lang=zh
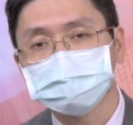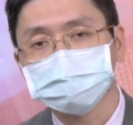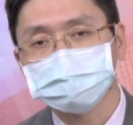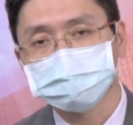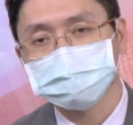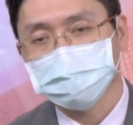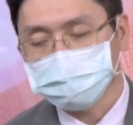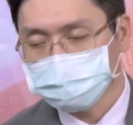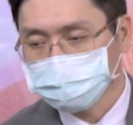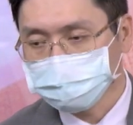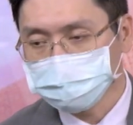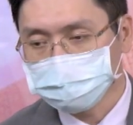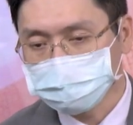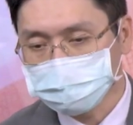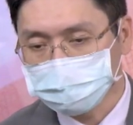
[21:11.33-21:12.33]
股价就
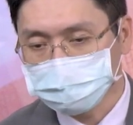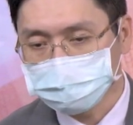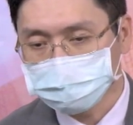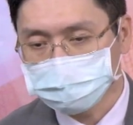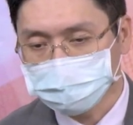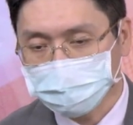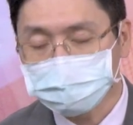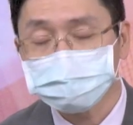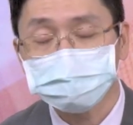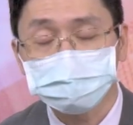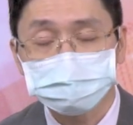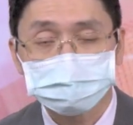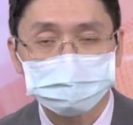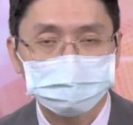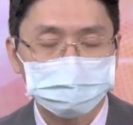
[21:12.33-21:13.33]
变成强
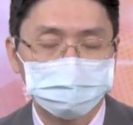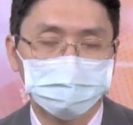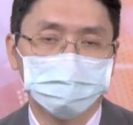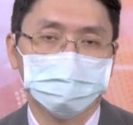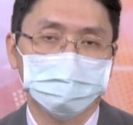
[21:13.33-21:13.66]
中之强。